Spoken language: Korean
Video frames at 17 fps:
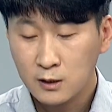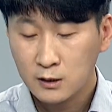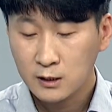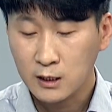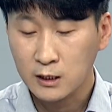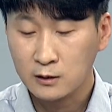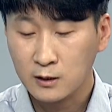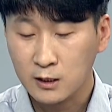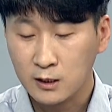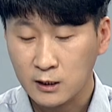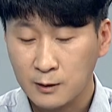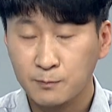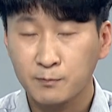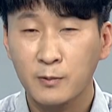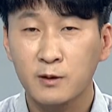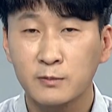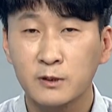작성하는
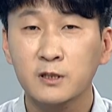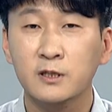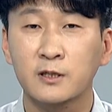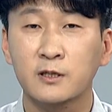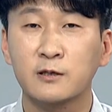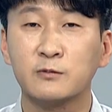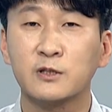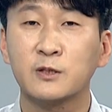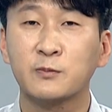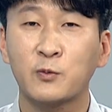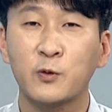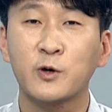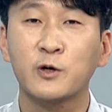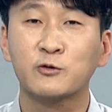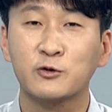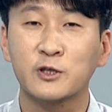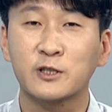기법을 여러분들이
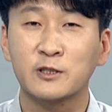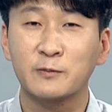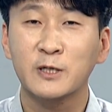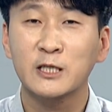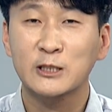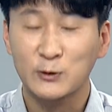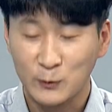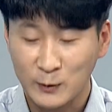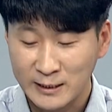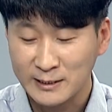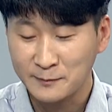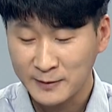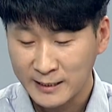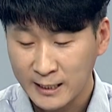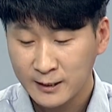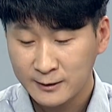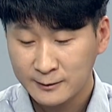보여주셨으면
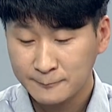좋겠습니다.